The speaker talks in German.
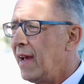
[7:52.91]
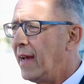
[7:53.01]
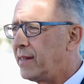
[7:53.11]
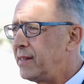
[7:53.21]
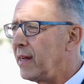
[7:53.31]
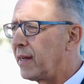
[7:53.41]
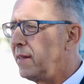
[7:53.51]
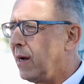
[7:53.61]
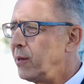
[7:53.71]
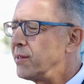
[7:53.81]
Es ist ja
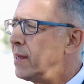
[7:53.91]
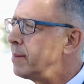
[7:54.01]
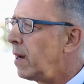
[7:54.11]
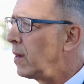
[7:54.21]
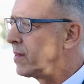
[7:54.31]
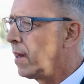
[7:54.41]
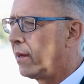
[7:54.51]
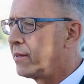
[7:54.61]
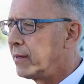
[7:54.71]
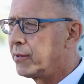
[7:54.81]
genau dieselbe
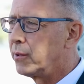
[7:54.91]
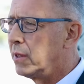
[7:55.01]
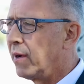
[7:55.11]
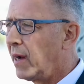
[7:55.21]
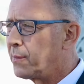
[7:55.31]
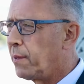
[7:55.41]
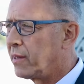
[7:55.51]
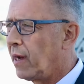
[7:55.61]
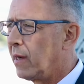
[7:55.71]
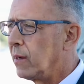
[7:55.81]
Auseinandersetzung, die wir als
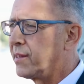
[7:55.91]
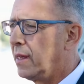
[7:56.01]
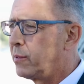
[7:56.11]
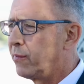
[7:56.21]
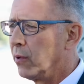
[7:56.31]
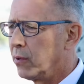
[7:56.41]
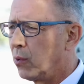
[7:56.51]
Partei auch selbst führen.